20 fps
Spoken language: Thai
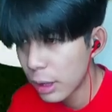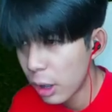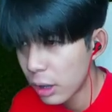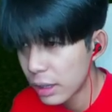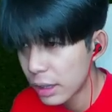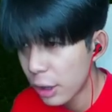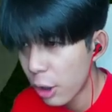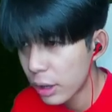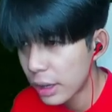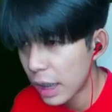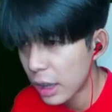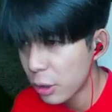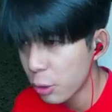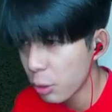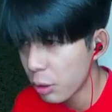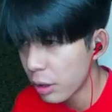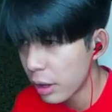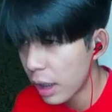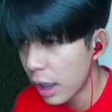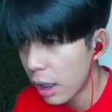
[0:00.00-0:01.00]
ยอดนักตุ๋
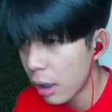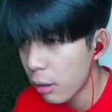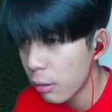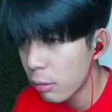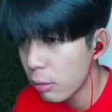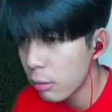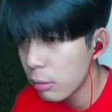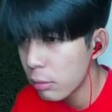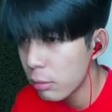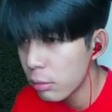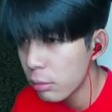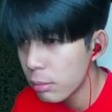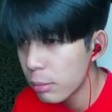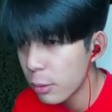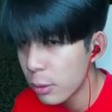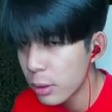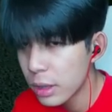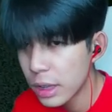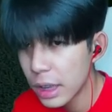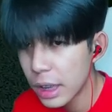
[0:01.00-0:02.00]
ยแล้วเอ้าโม
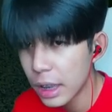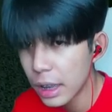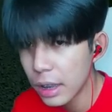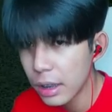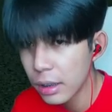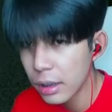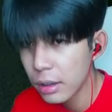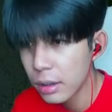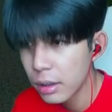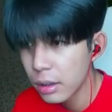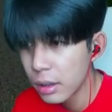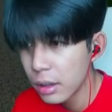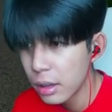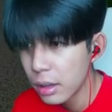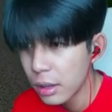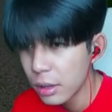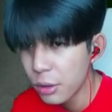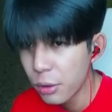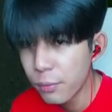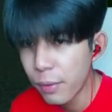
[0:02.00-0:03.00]
จิ
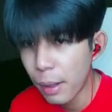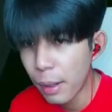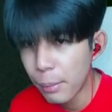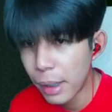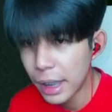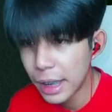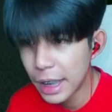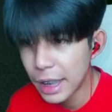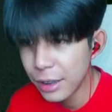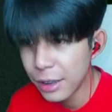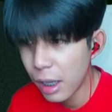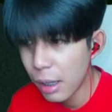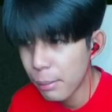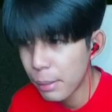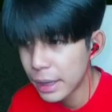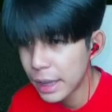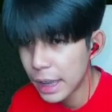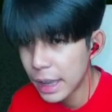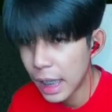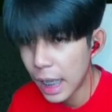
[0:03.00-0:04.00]
อยู่ฝั่งมาลินด้วยป
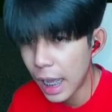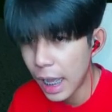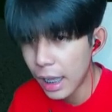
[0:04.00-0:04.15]
ระเด็นอ่ะ